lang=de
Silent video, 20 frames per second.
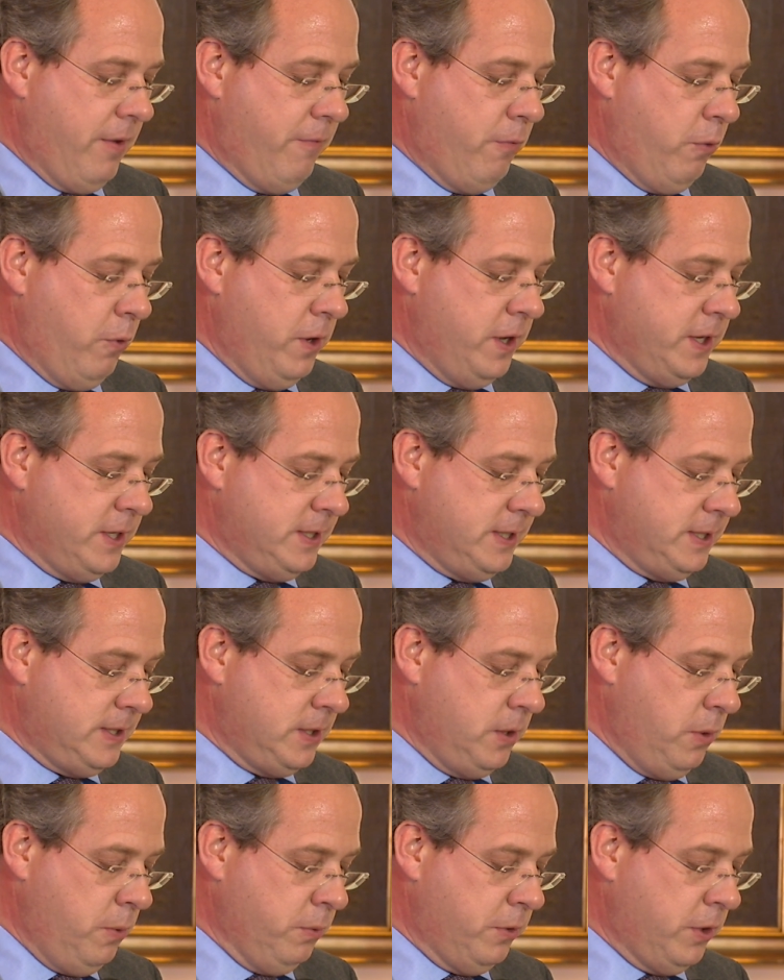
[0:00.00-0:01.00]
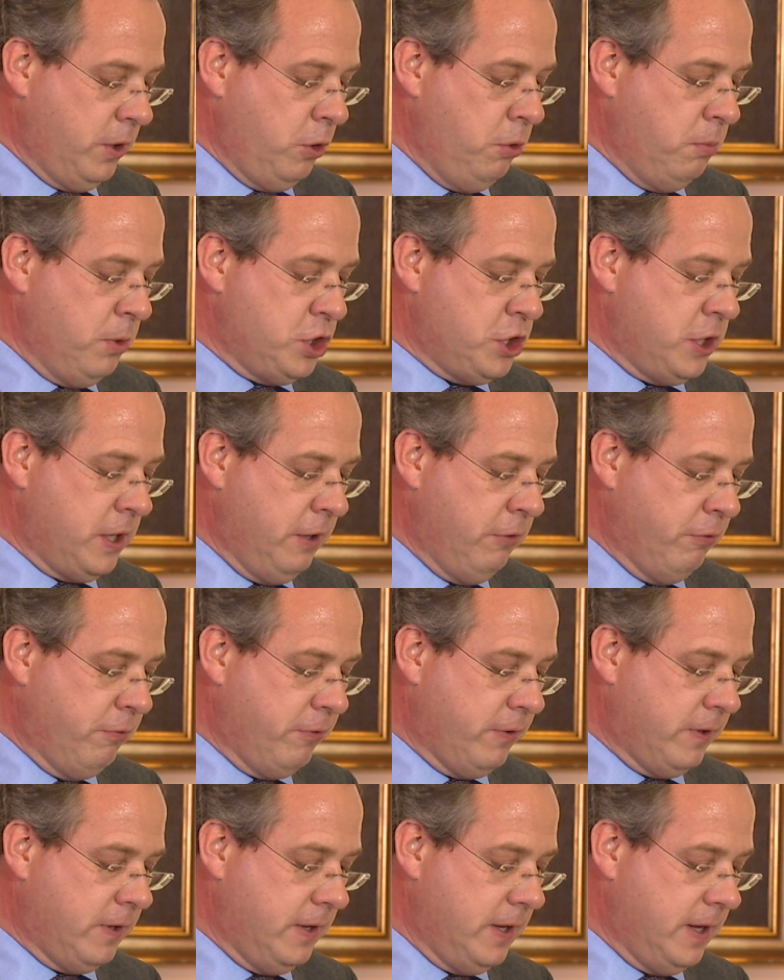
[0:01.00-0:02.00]
wo es unter der
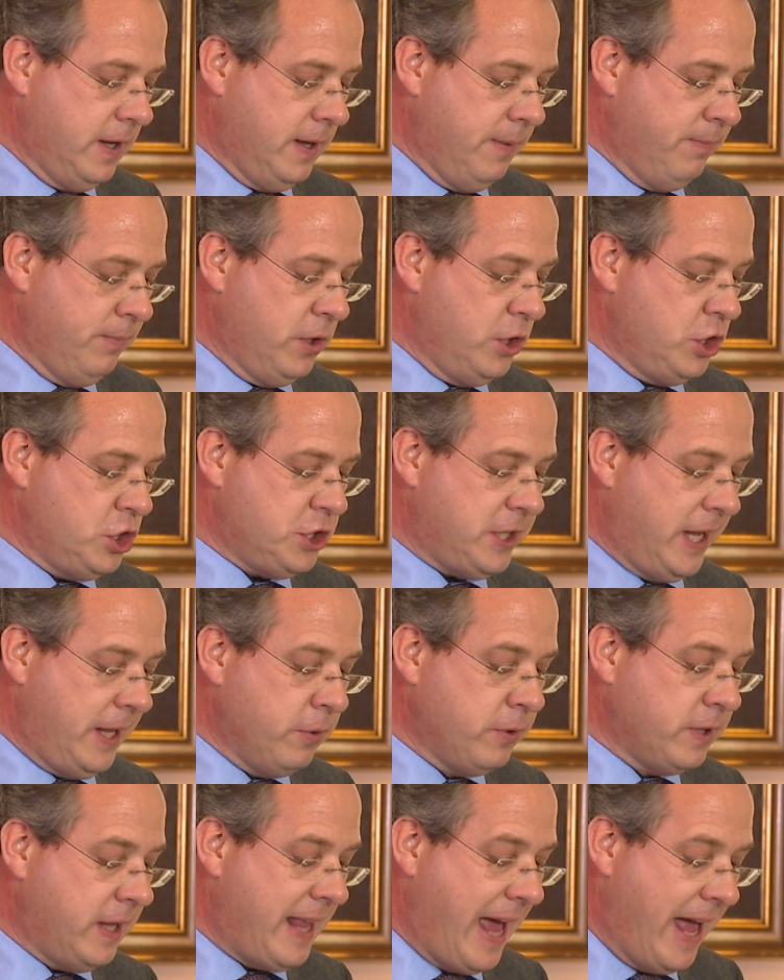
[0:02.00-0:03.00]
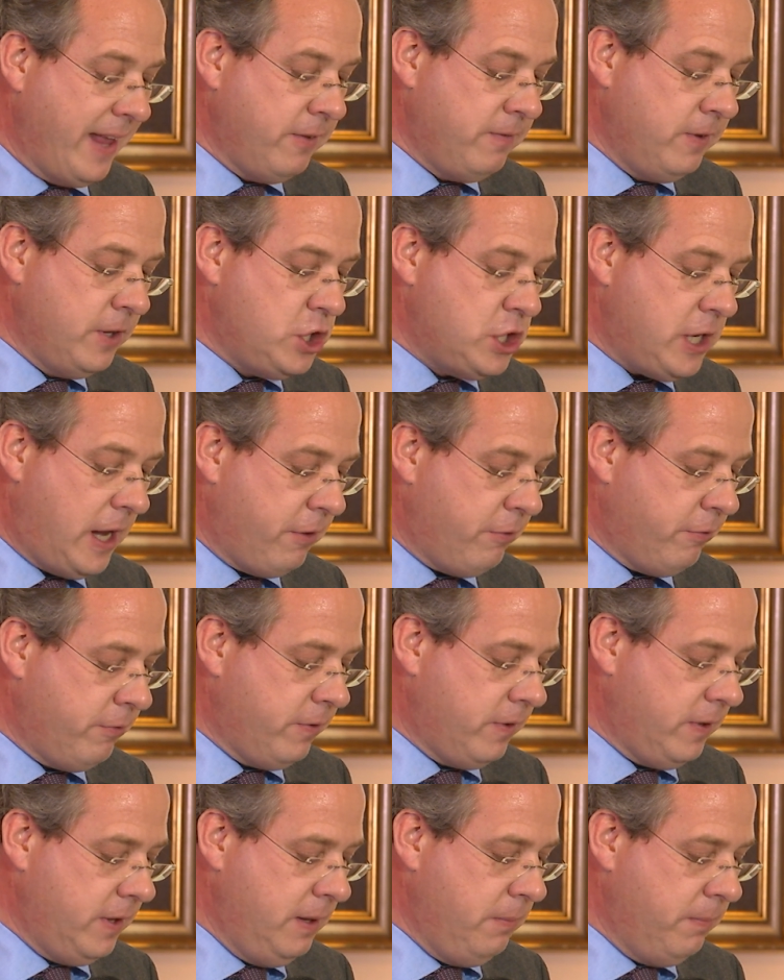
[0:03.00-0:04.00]
Überschrift äh, Stellung der
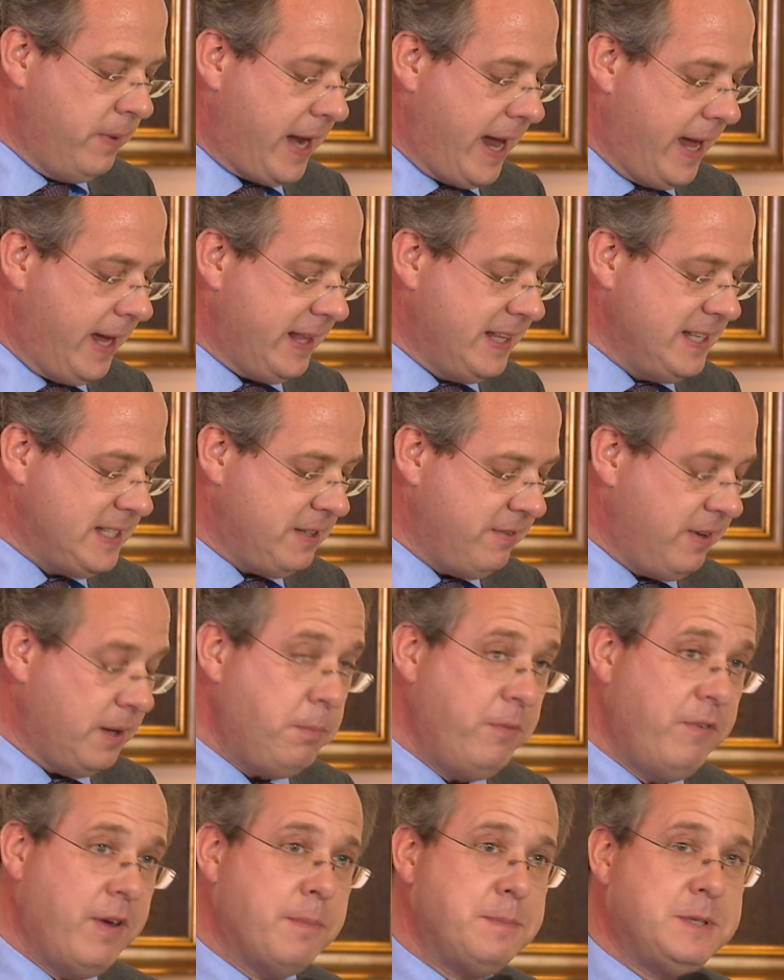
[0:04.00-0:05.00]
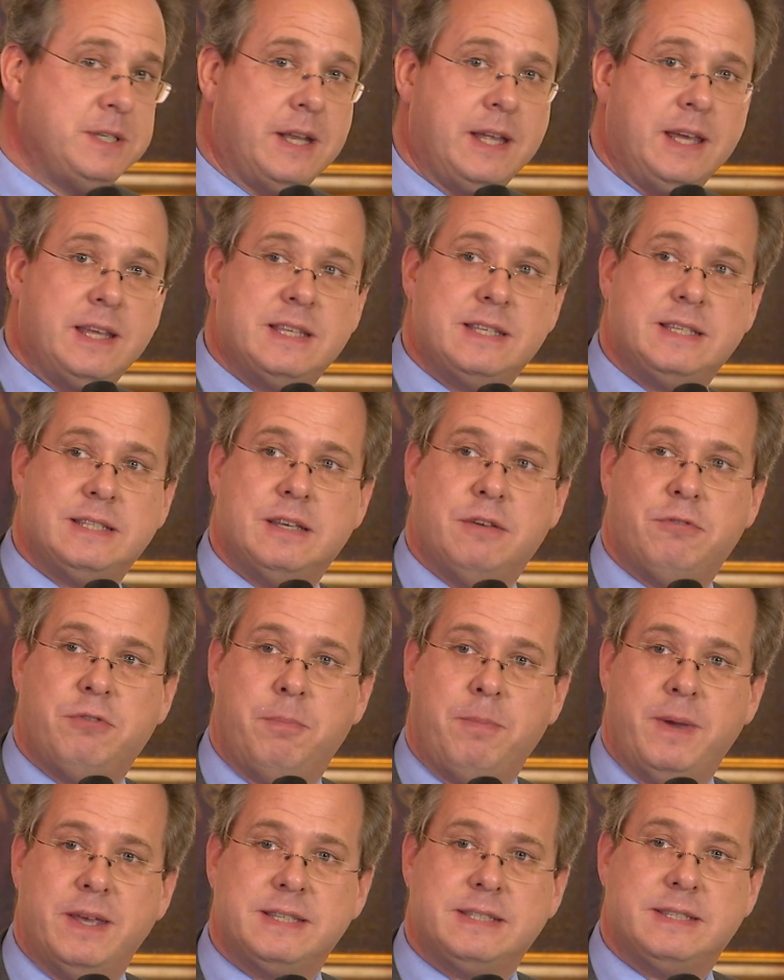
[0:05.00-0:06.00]
Landwirtschaft im Bereich des Wettbewerbsrechts
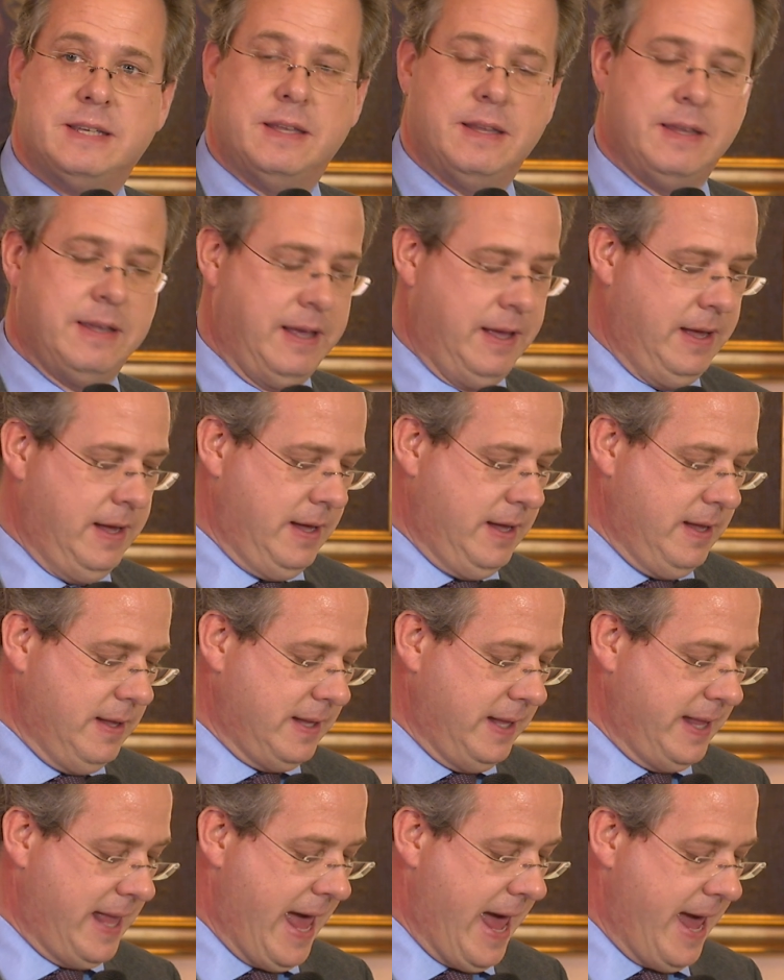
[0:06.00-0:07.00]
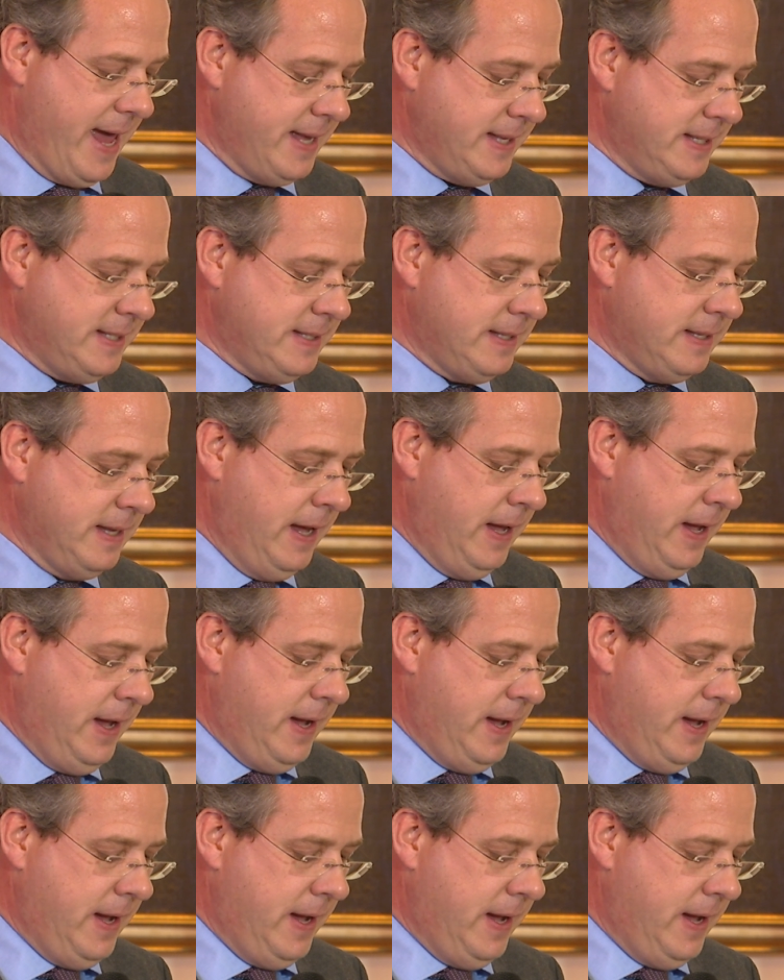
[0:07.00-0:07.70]
verbessern dann heißt,